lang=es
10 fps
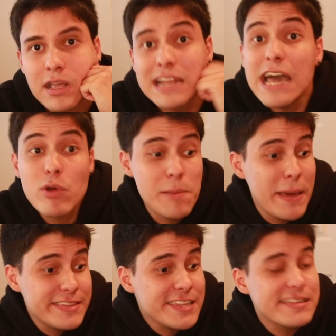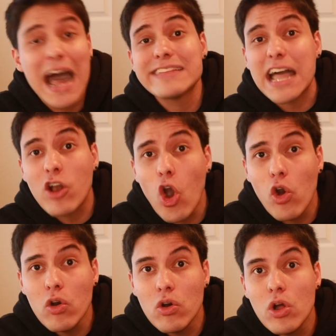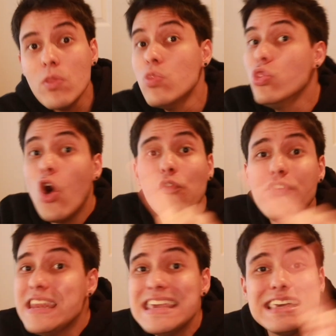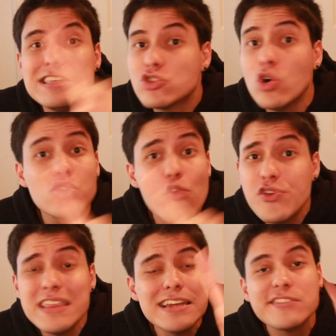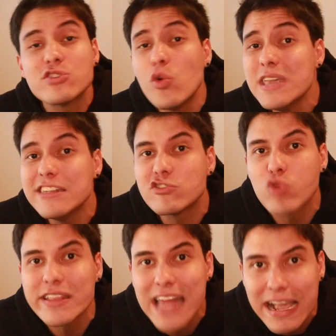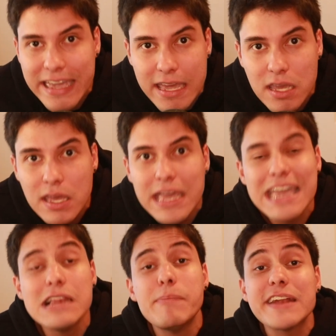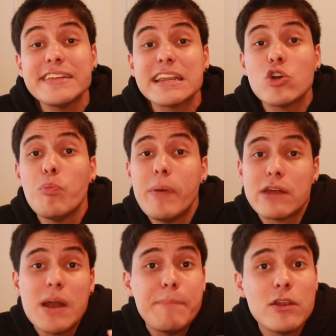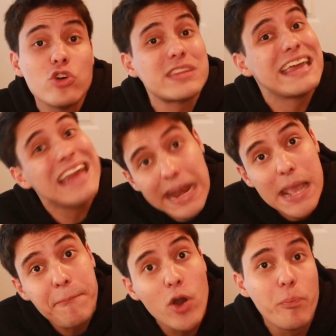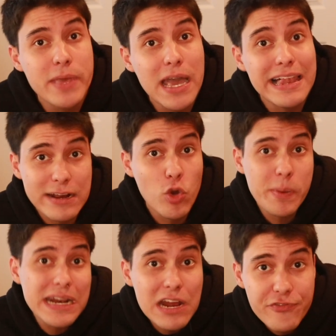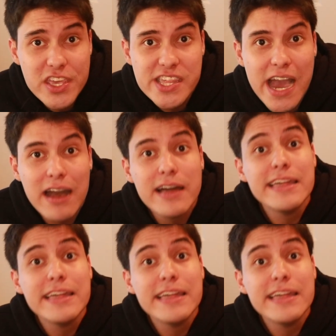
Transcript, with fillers: Claro, el Betis atacó, no finiquitó, no finalizó bien su ataque. El Barça recupera una pelota en área propia, la recupera Rafinha,